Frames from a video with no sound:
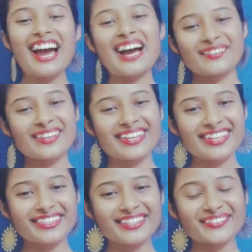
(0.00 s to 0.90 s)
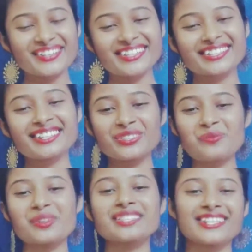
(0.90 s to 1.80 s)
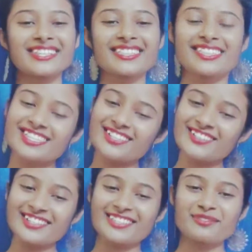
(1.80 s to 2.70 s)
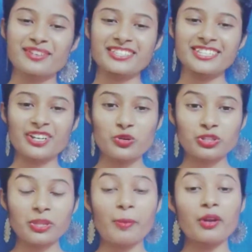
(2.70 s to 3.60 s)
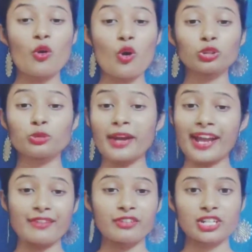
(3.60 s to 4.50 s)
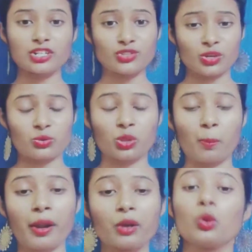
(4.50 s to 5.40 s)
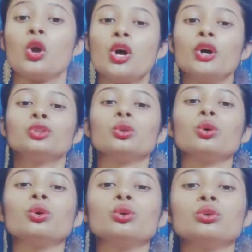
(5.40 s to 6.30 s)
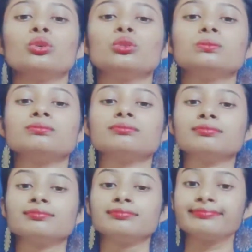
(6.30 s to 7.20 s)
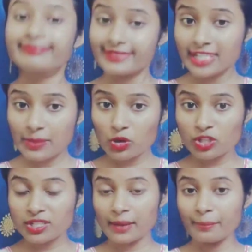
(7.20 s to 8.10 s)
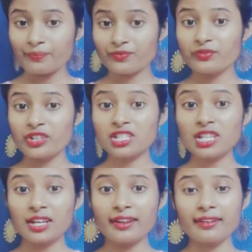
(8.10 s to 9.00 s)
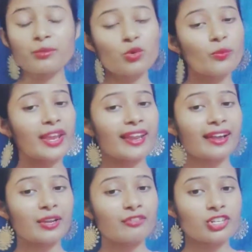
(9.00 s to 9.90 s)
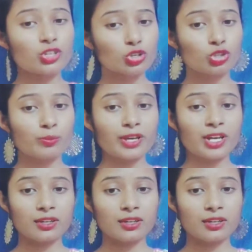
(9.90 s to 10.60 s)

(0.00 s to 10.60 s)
আমি লিঙ্ক দিয়ে দেবো ডেসক্রিপশানে তোমরা যারা দেখতে চাও ডেসক্রিপশানে চেক করতে পারো অথবা আই বাটনে চেক করতে পারো তো যেটা বলছিলাম ফেসিয়াল ইয়ার রিমুভ এর আগের ভিডিওটা তোমরা